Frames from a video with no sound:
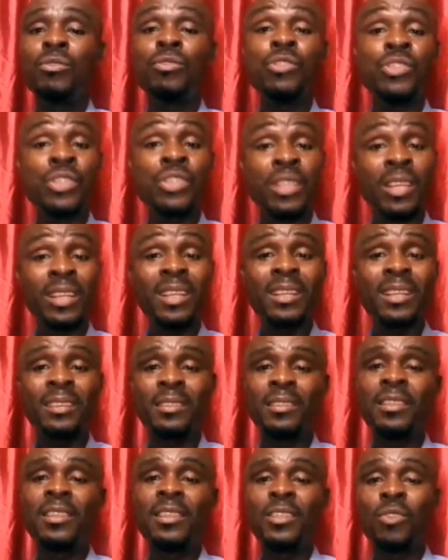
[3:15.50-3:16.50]
de
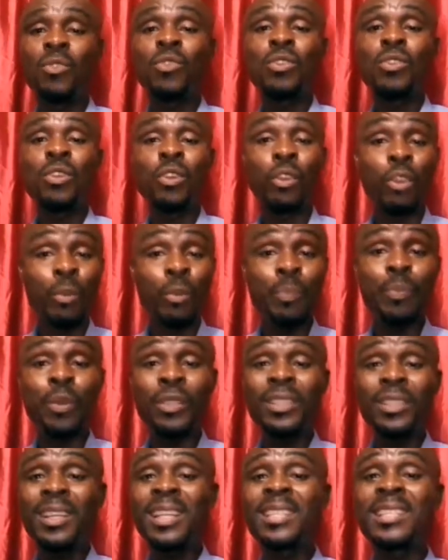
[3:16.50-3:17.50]
gérer. Donc,
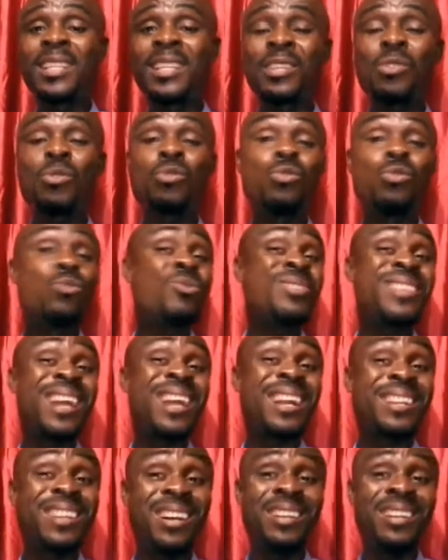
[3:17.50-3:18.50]
reporter les élections
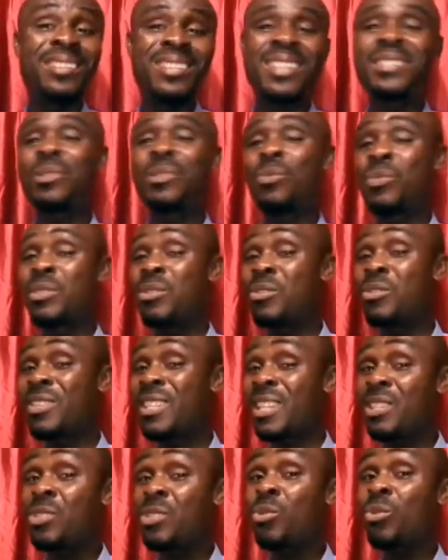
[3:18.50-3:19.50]
jusqu'à quand Ça, c'est aussi une
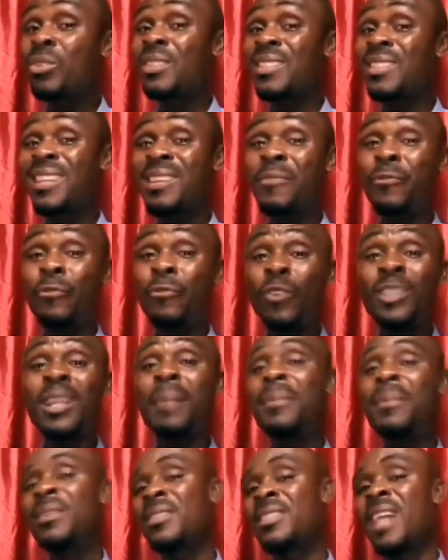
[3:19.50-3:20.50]
question très
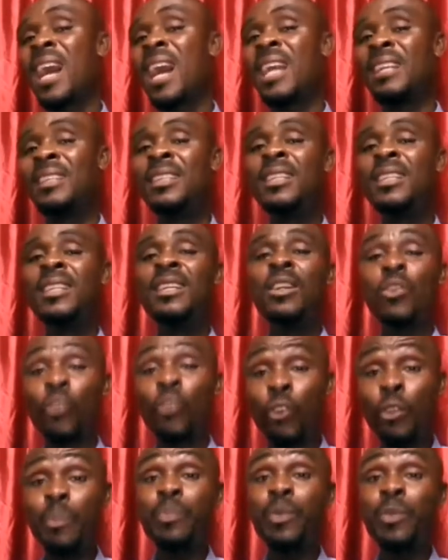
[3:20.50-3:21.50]
fondamentale.
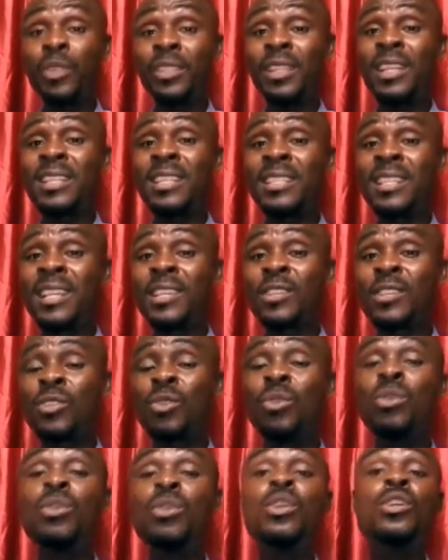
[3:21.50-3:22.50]
Reporter les
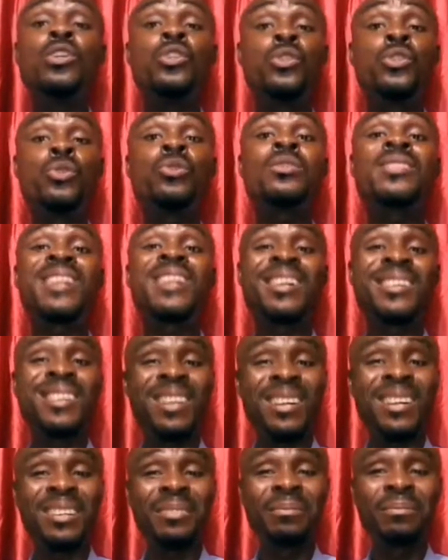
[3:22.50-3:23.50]
élections jusqu'à
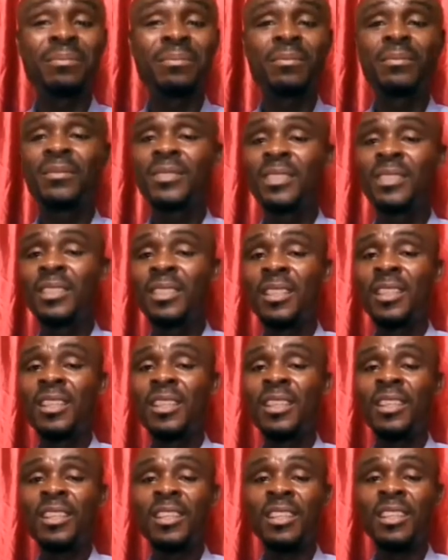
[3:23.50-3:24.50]
quand
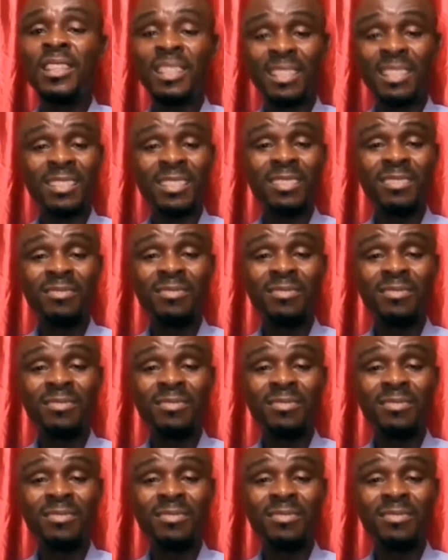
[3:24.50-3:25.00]
Et